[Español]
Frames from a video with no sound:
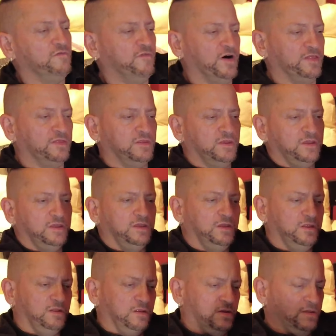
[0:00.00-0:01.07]

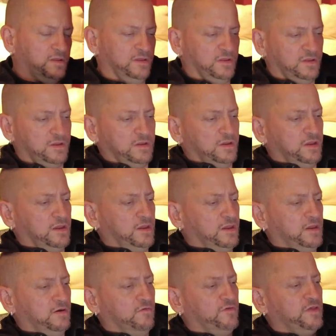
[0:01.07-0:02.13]
infantil,
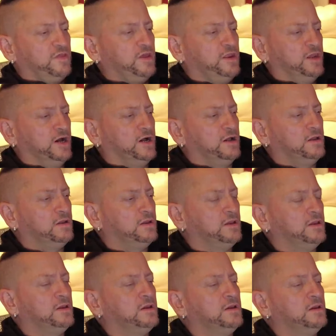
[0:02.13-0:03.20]
eh, oficina.
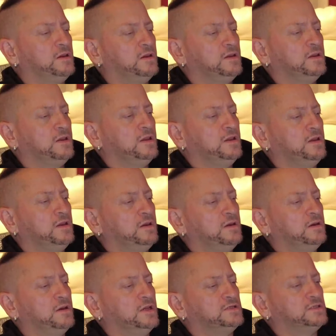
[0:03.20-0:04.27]
Eh,
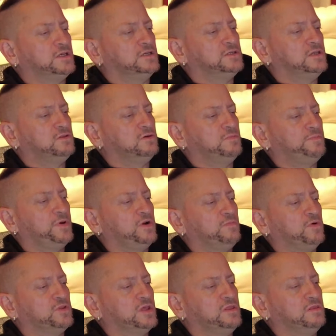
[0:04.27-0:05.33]
exquisito pero
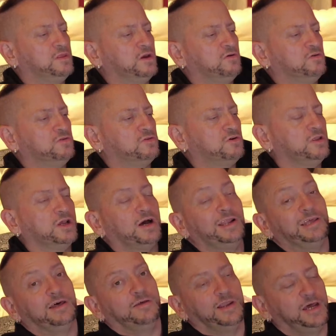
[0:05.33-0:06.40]
potente, control de
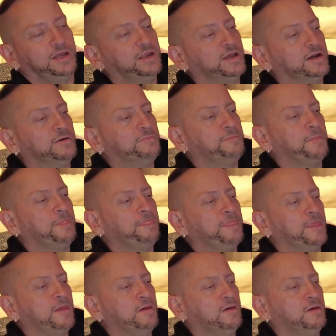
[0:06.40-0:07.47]
calidad del aire.
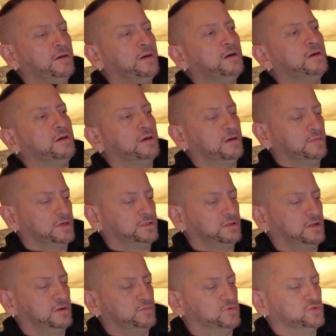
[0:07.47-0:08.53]
¿Y qué más
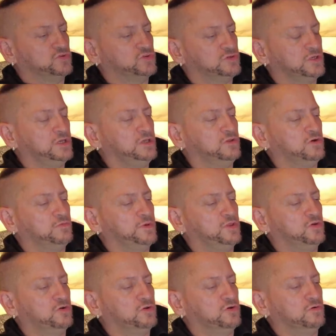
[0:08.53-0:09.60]
tenemos? Y
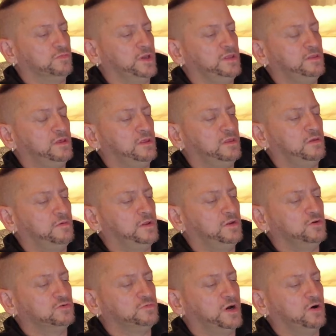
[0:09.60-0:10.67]
dormitorio, 20
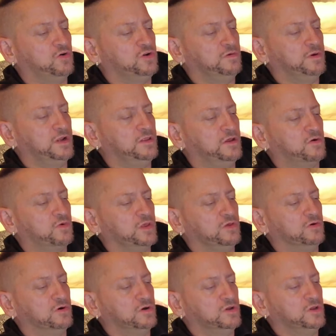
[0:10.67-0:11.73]
decibelios bajo nivel de
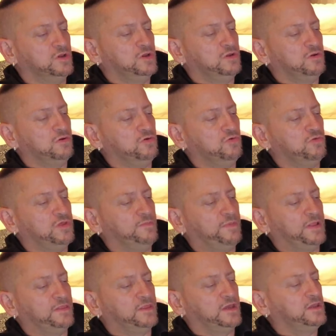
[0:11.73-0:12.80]
ruido, luz de
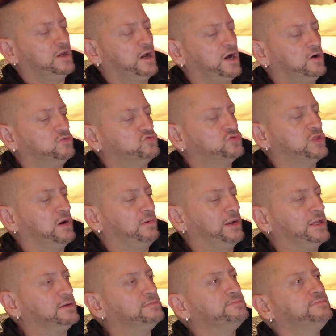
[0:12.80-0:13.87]
pantalla ajustable.